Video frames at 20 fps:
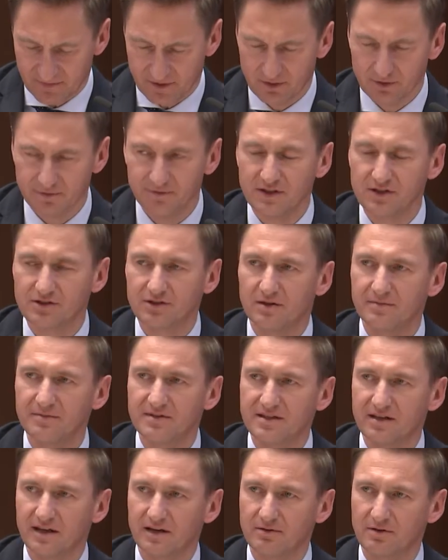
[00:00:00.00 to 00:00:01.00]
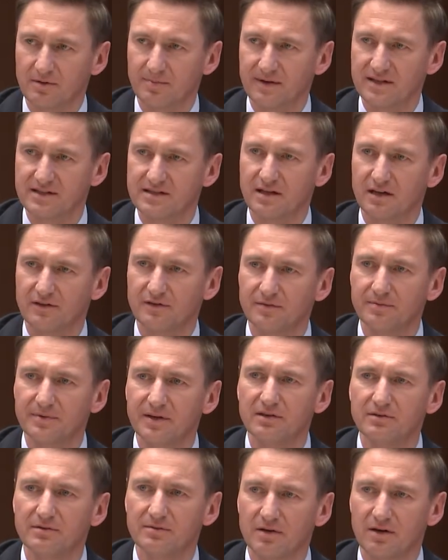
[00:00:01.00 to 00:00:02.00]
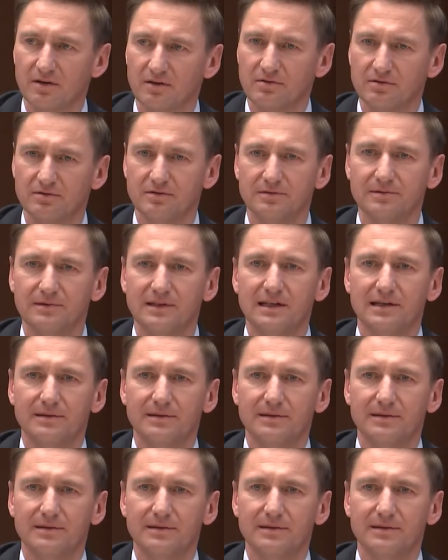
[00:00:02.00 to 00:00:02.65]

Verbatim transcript: Również Komisja Europejska w ubiegłym roku,